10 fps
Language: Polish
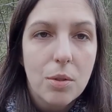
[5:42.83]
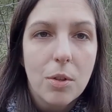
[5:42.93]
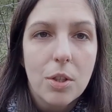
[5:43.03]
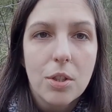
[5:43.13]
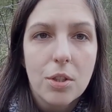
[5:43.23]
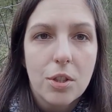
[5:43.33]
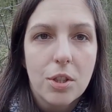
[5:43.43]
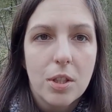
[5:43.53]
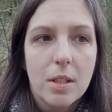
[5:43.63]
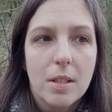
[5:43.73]
I śniło jej się,
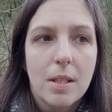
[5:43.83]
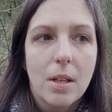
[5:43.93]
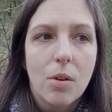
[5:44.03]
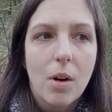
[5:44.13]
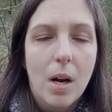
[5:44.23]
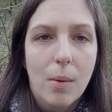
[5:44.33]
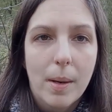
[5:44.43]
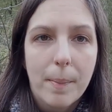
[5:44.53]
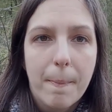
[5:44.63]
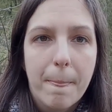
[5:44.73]
że się
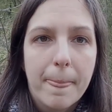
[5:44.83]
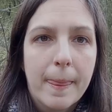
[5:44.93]
zakochała.